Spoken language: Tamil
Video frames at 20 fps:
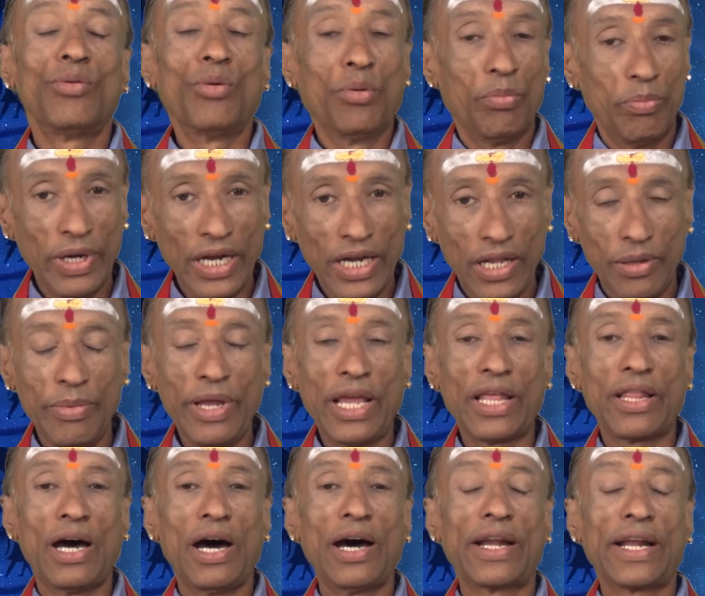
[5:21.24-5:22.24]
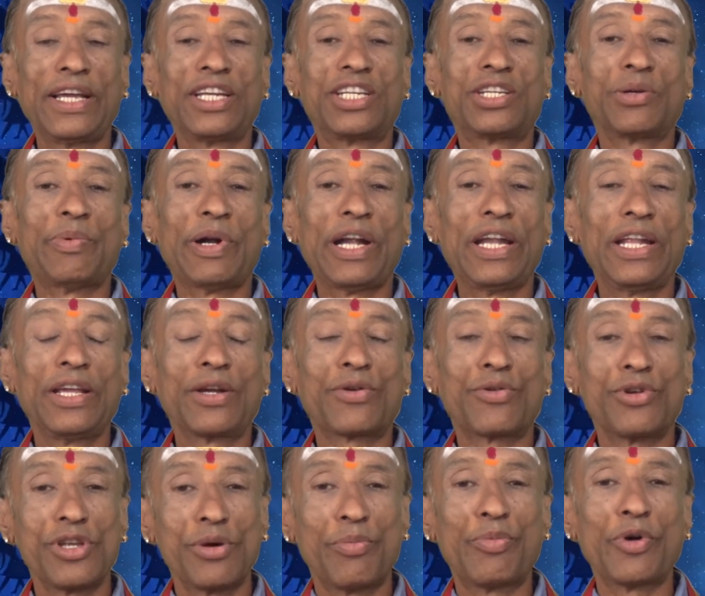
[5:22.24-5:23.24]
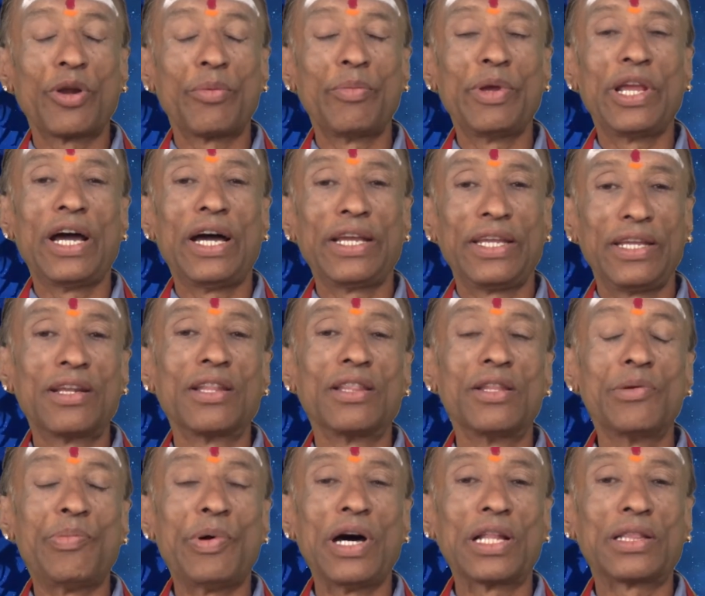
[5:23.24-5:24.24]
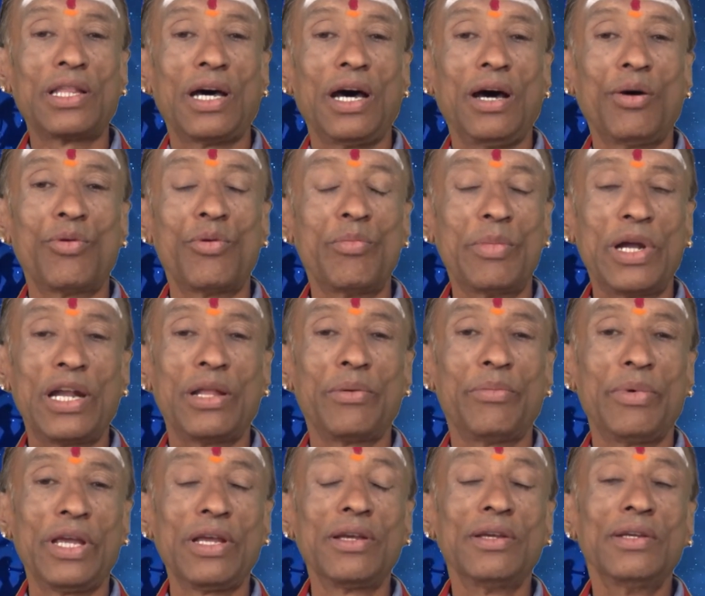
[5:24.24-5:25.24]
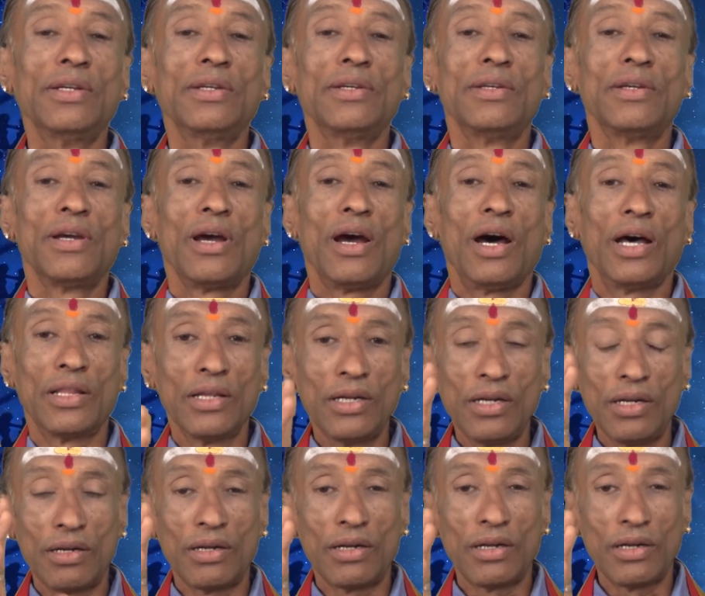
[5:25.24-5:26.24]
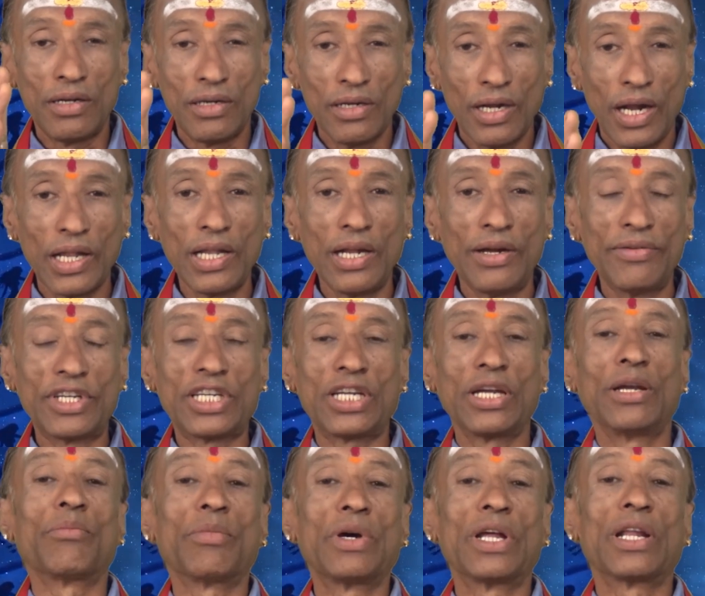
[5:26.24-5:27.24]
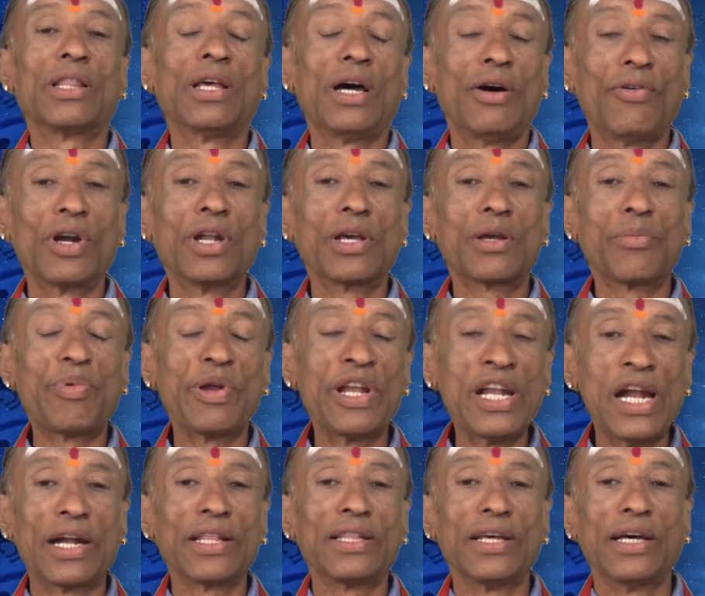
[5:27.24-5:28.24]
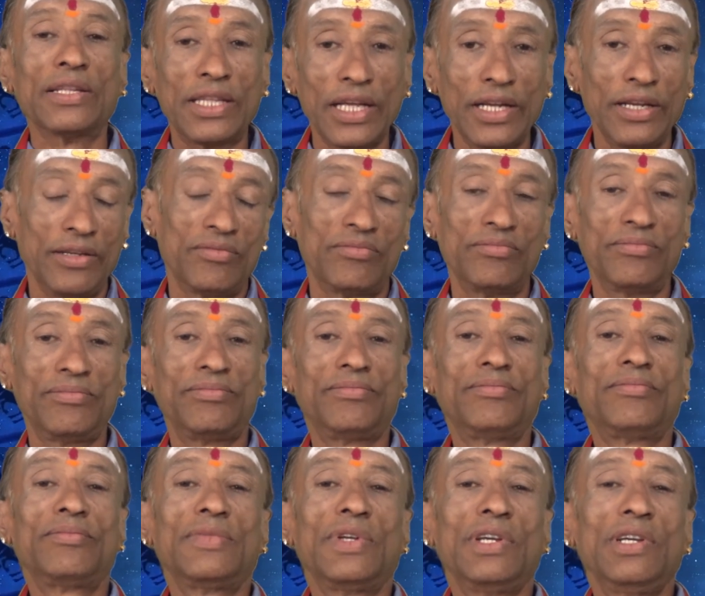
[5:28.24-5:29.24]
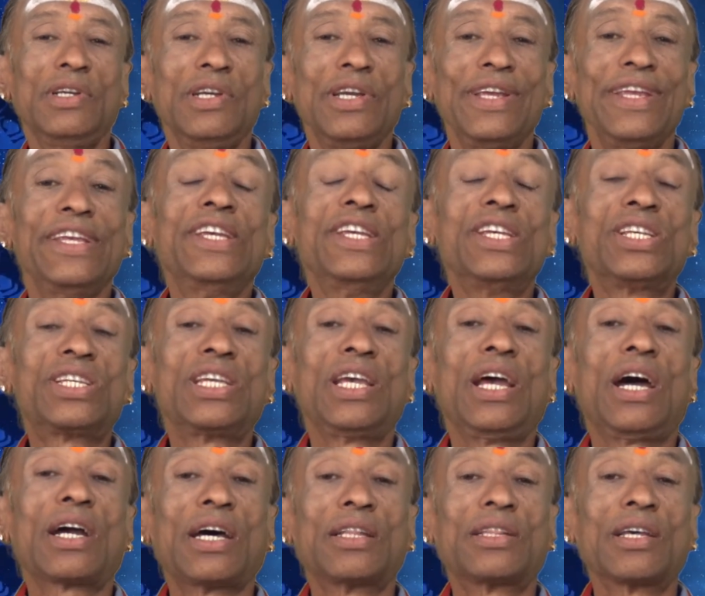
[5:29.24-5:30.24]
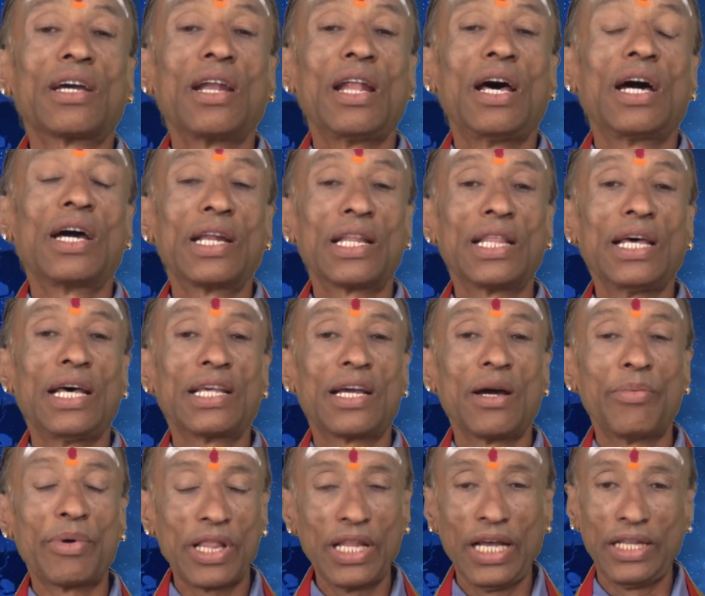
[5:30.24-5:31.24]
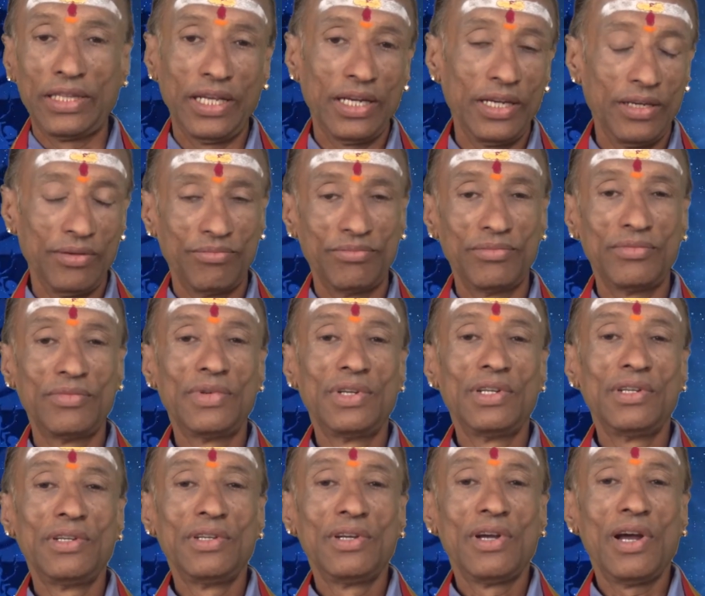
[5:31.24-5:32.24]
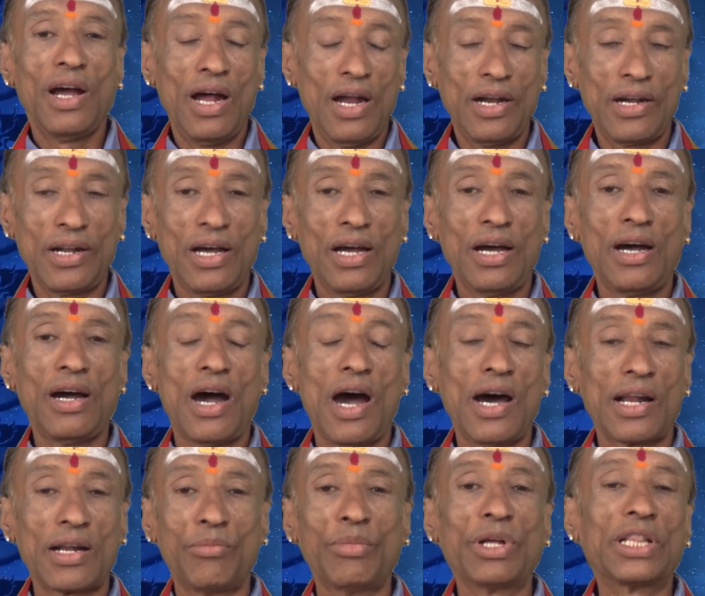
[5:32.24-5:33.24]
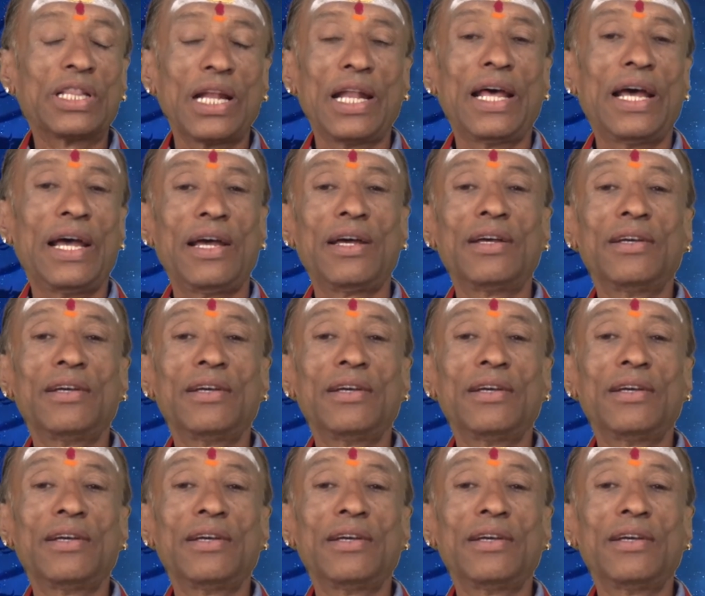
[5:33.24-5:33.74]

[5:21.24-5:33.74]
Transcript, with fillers: உண்மையிலையுமே அதை ஆராய்ச்சி பண்ணி கொஞ்சம் பொறுமையாக இருந்து பார்த்தா உண்மையிலையுமே அது நல்ல விஷயங்கிறது அவங்களுக்கு பின்னாடி தான் தெரியும் ஈஸியாக கற்றுக்கலாங்கிறது அதுக்கப்புறம் தான் தெரியும் ஆனால் ஆரம்பத்தில்